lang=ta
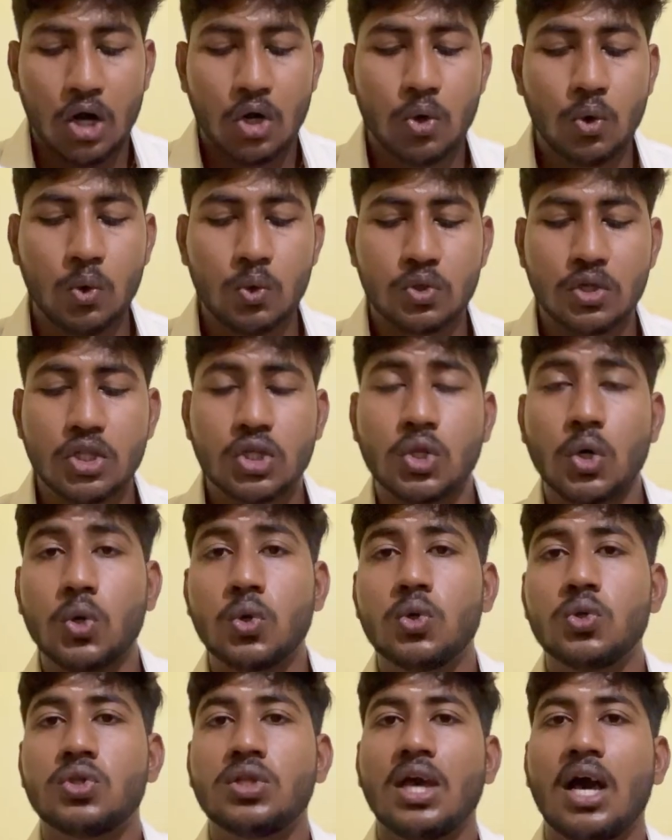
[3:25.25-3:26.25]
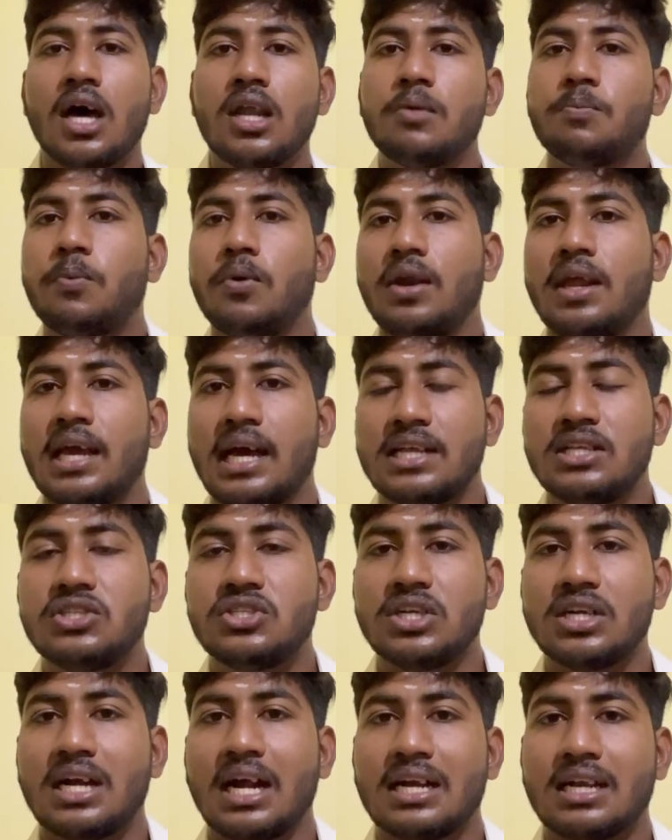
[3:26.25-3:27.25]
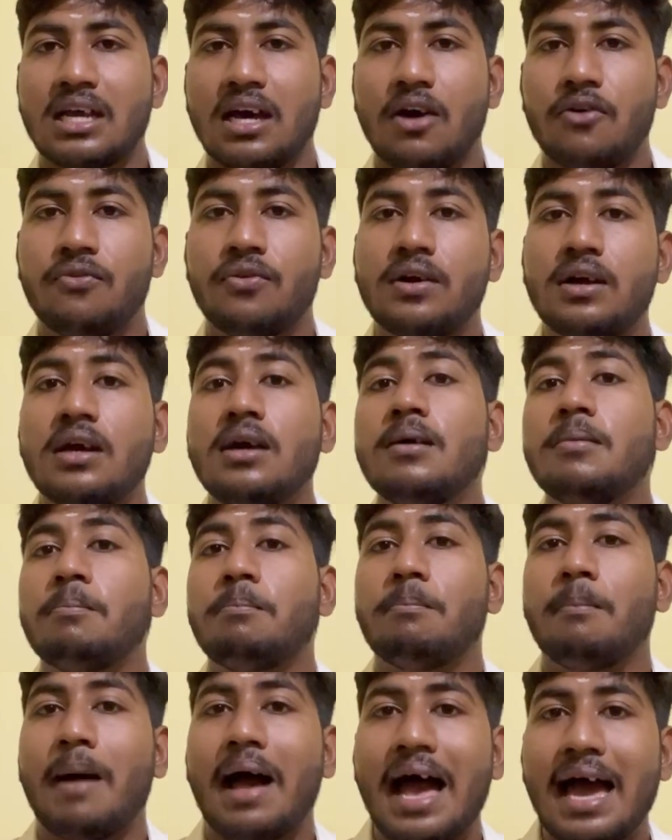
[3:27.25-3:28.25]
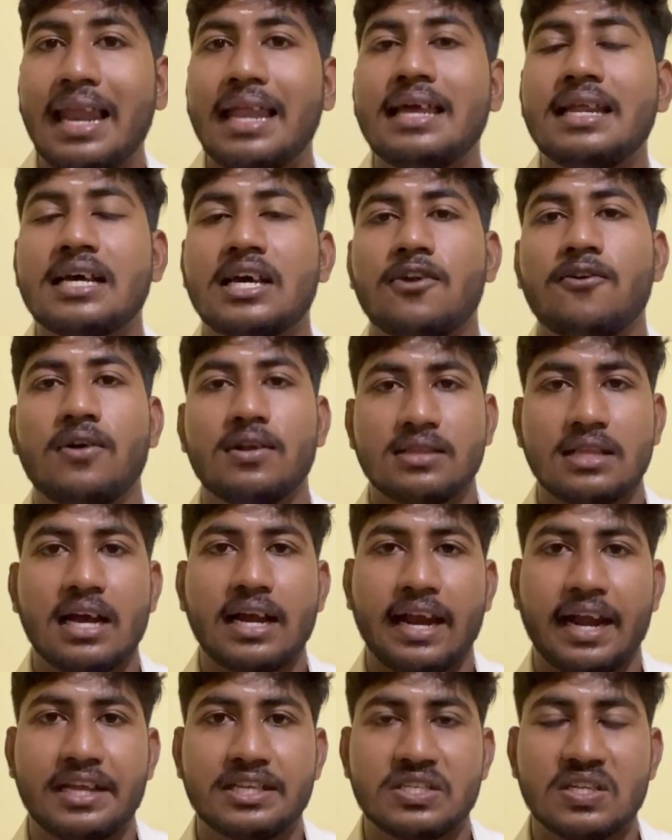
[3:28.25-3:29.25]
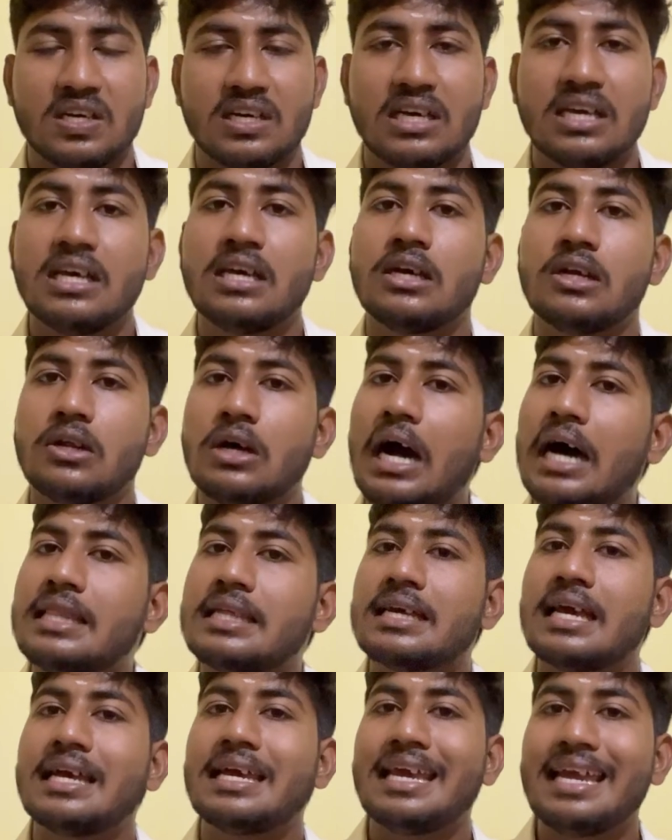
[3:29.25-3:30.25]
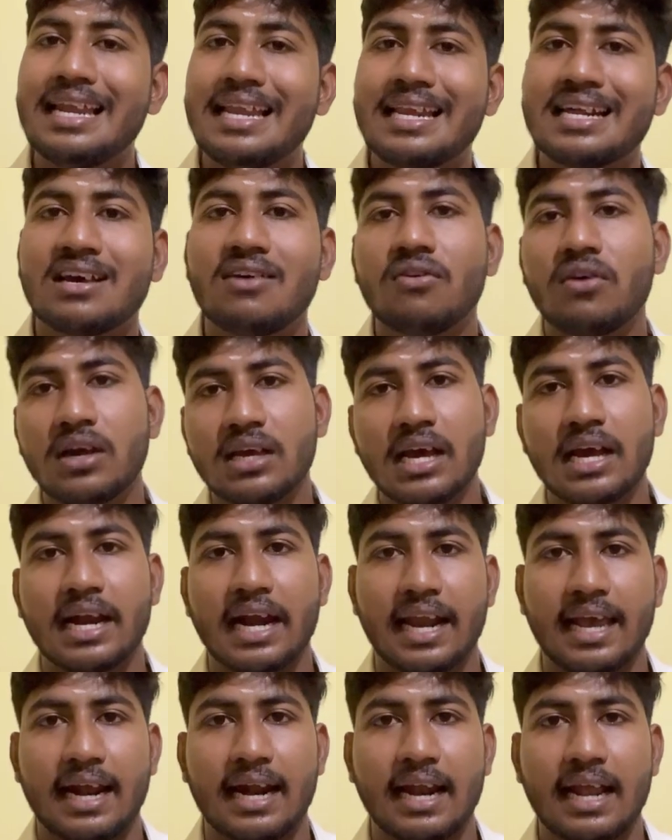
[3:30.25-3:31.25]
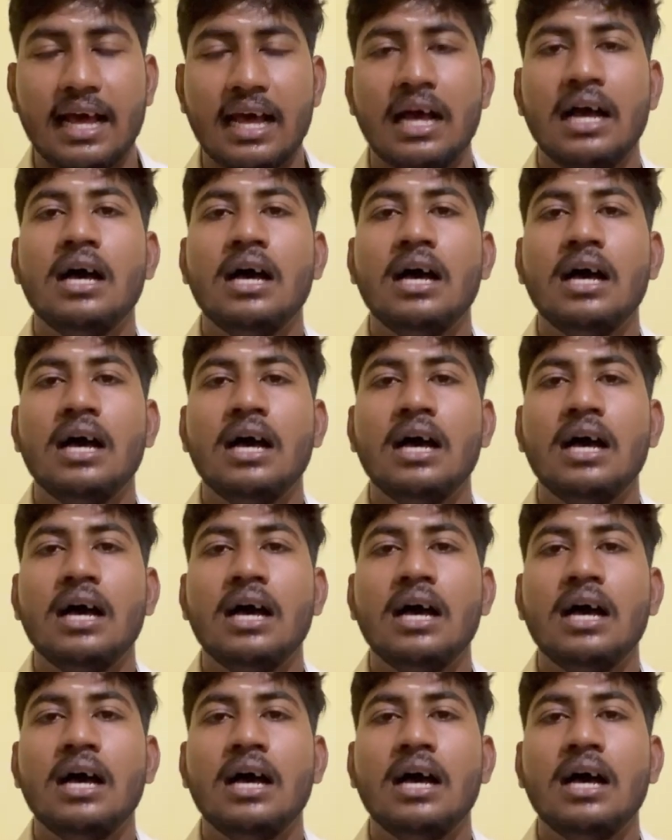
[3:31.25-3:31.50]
நூற்றி தொண்ணூற்றி ஆறு புள்ளி அஞ்சு கட் ஆஃப்க்கு மேலே இருக்கிறவங்க தான் கிடைச்சிருக்கு அதுக்கு கீழே இருக்கவங்களுக்கு கிடைக்கல